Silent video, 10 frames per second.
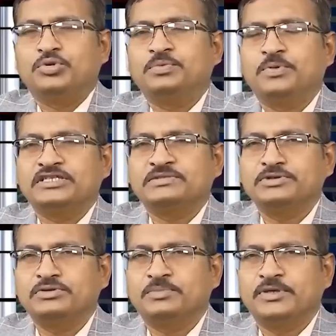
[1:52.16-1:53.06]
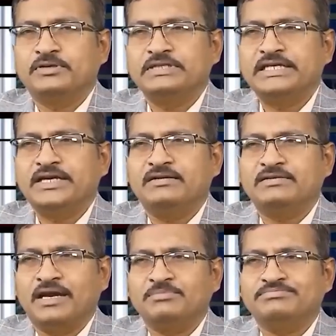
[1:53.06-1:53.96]
పొదుపు లక్ష్మి గ్రూపుల్లో ఇండియాలో
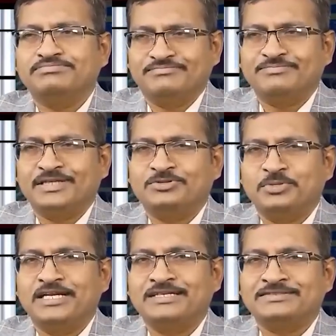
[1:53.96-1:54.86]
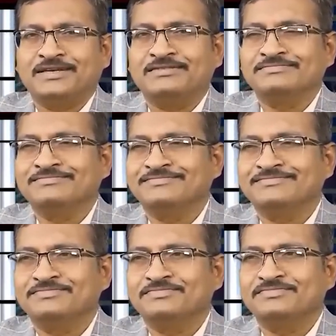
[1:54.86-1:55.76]
టాప్ మన ఉభయ రాష్ట్రాలు
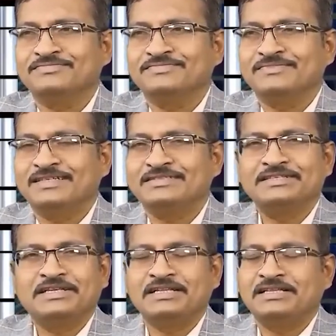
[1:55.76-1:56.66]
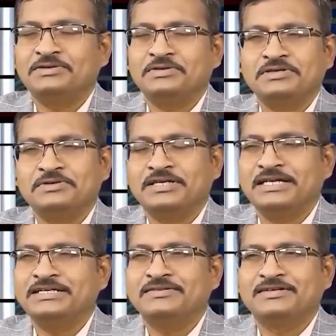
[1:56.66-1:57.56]
అసలు అంతవరకు
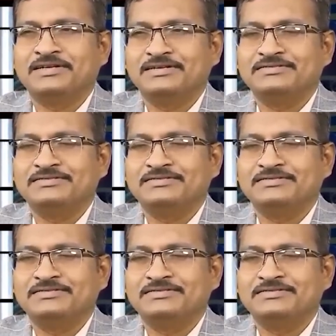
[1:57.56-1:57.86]
ఎవరికి ఐడియా కూడా